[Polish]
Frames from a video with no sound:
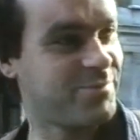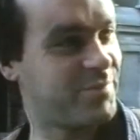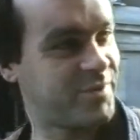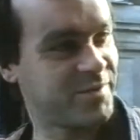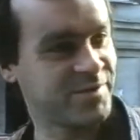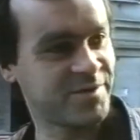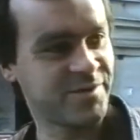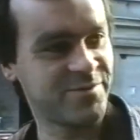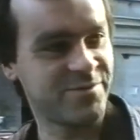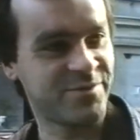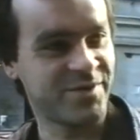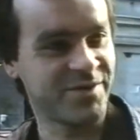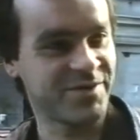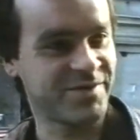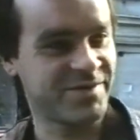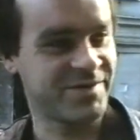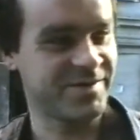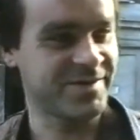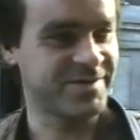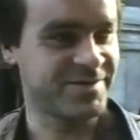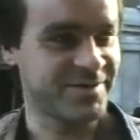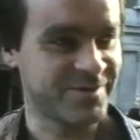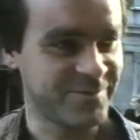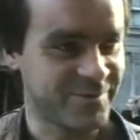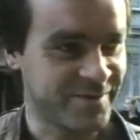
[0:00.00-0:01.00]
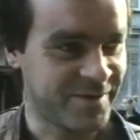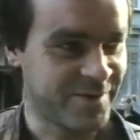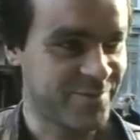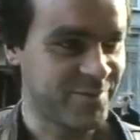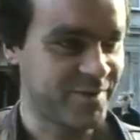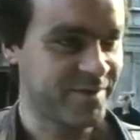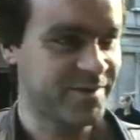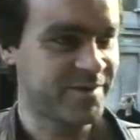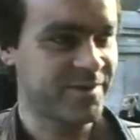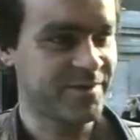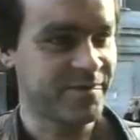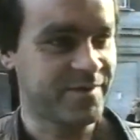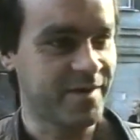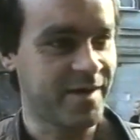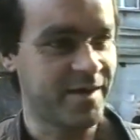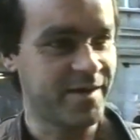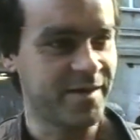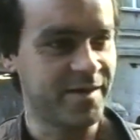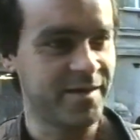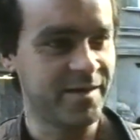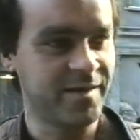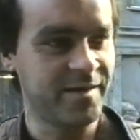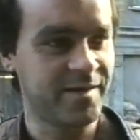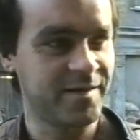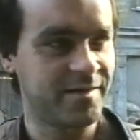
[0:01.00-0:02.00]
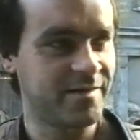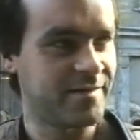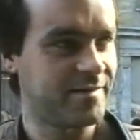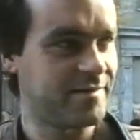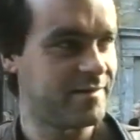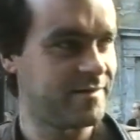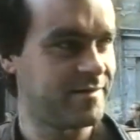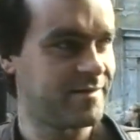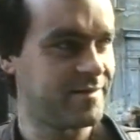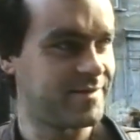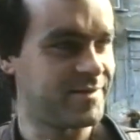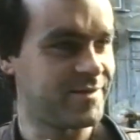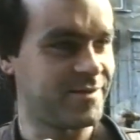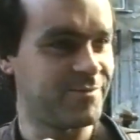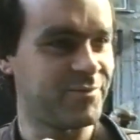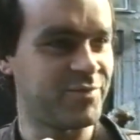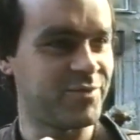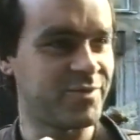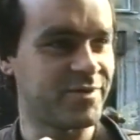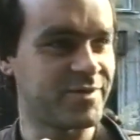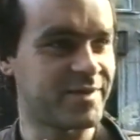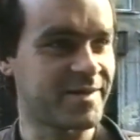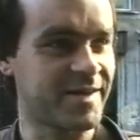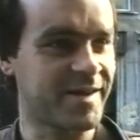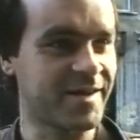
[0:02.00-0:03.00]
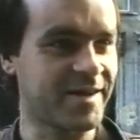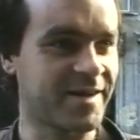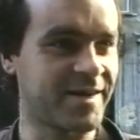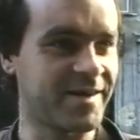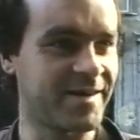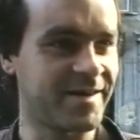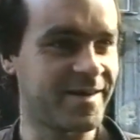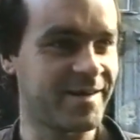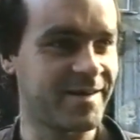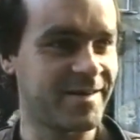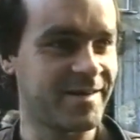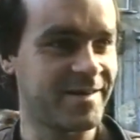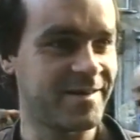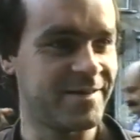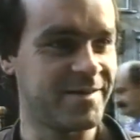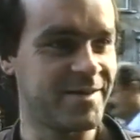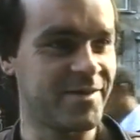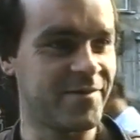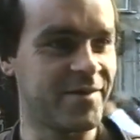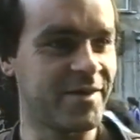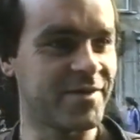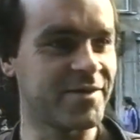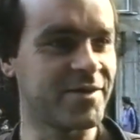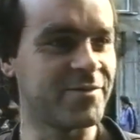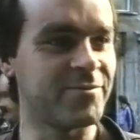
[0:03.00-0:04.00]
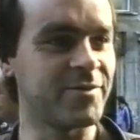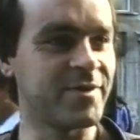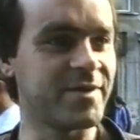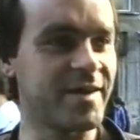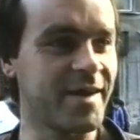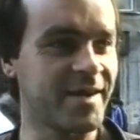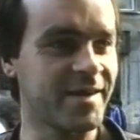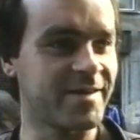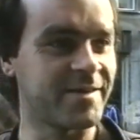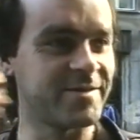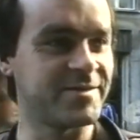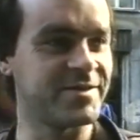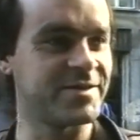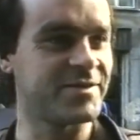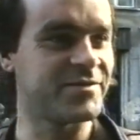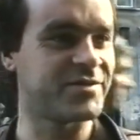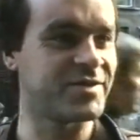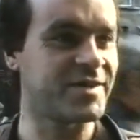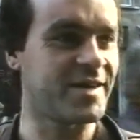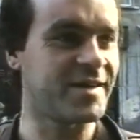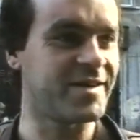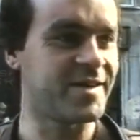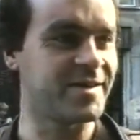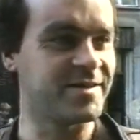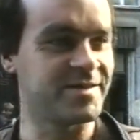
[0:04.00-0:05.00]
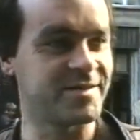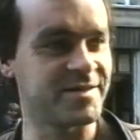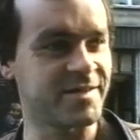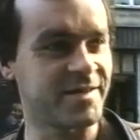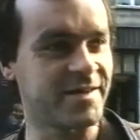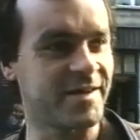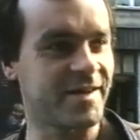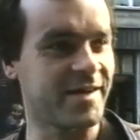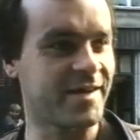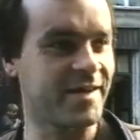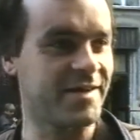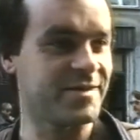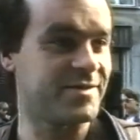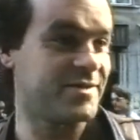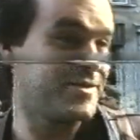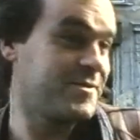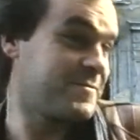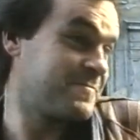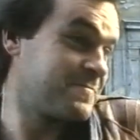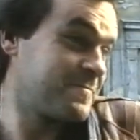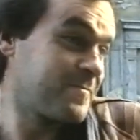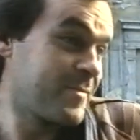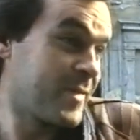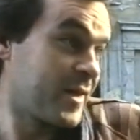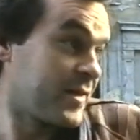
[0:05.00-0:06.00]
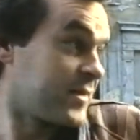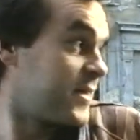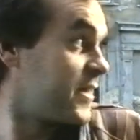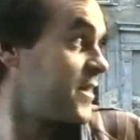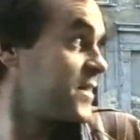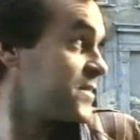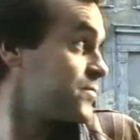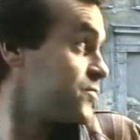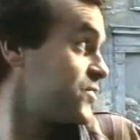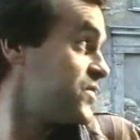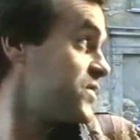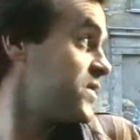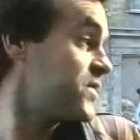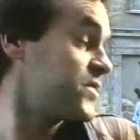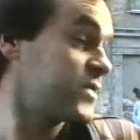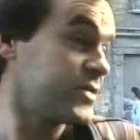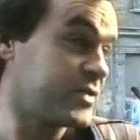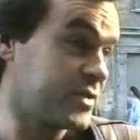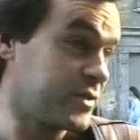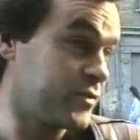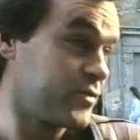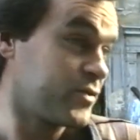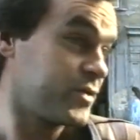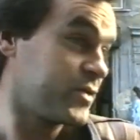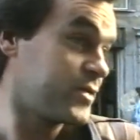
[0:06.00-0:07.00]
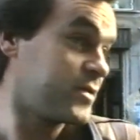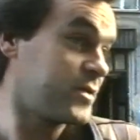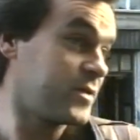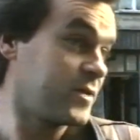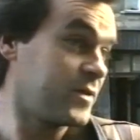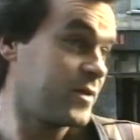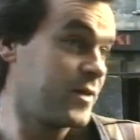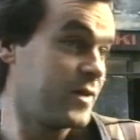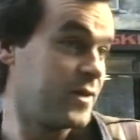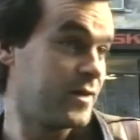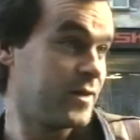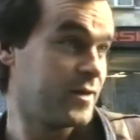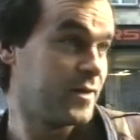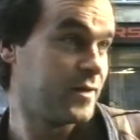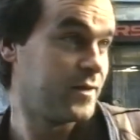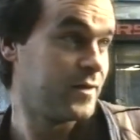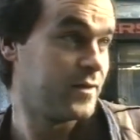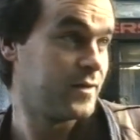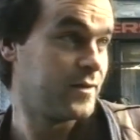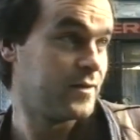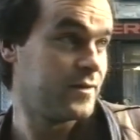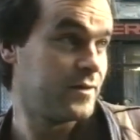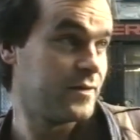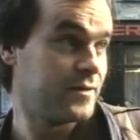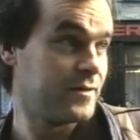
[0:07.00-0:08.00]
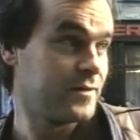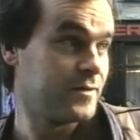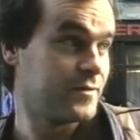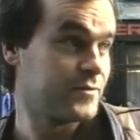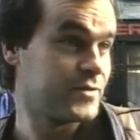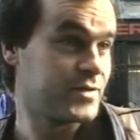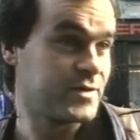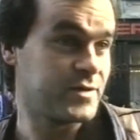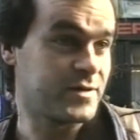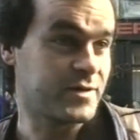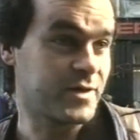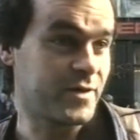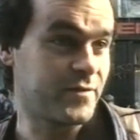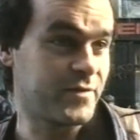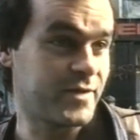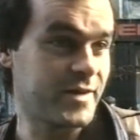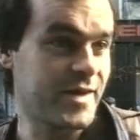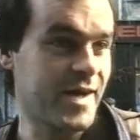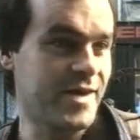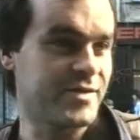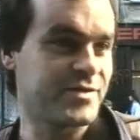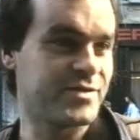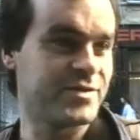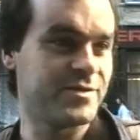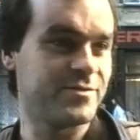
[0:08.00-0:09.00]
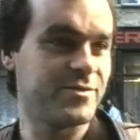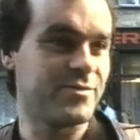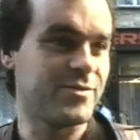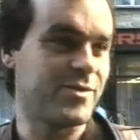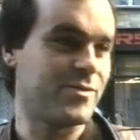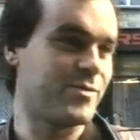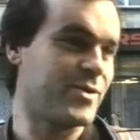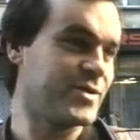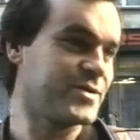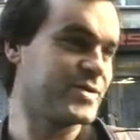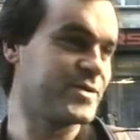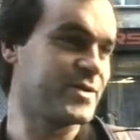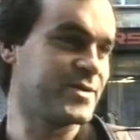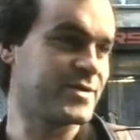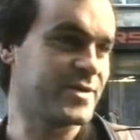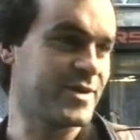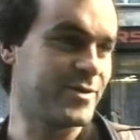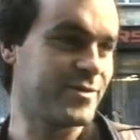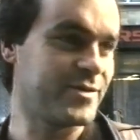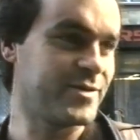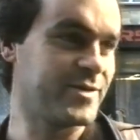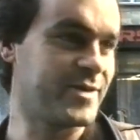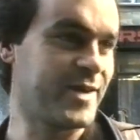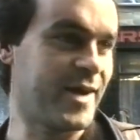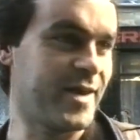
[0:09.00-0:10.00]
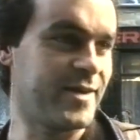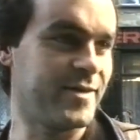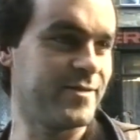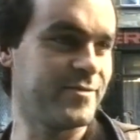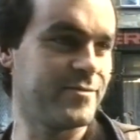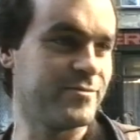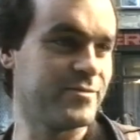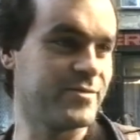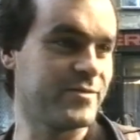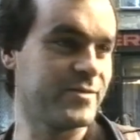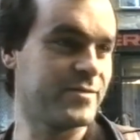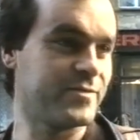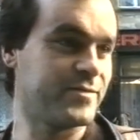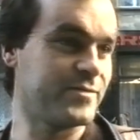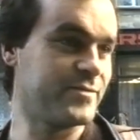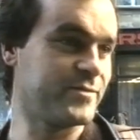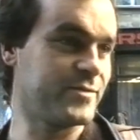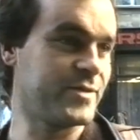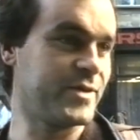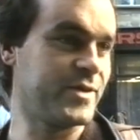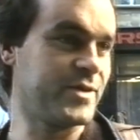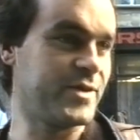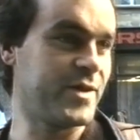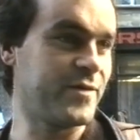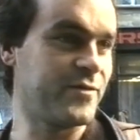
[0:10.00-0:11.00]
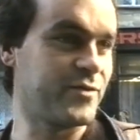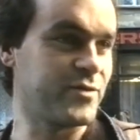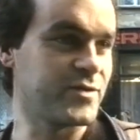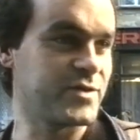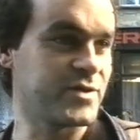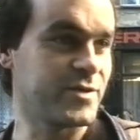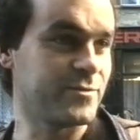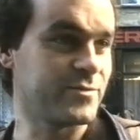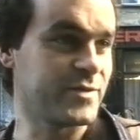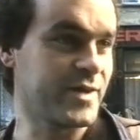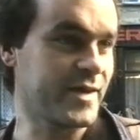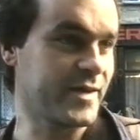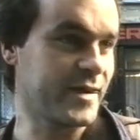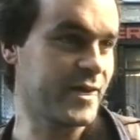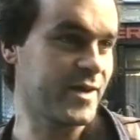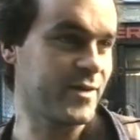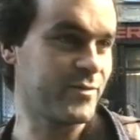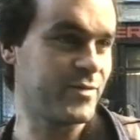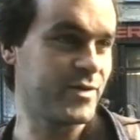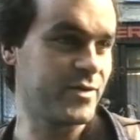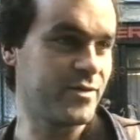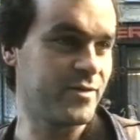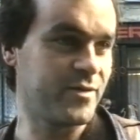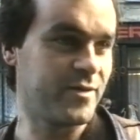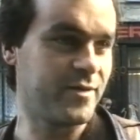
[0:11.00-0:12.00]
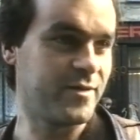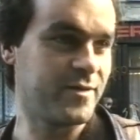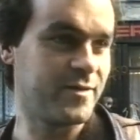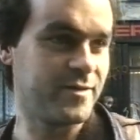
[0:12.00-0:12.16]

po tym moście, co remontowali, to było tak nie wiadomo jak, gdzie wsiadać, gdzie jechać. Teraz myślę, że się już wszystko wyjaśni, bo most został oddany, linie wrócą tak jak było.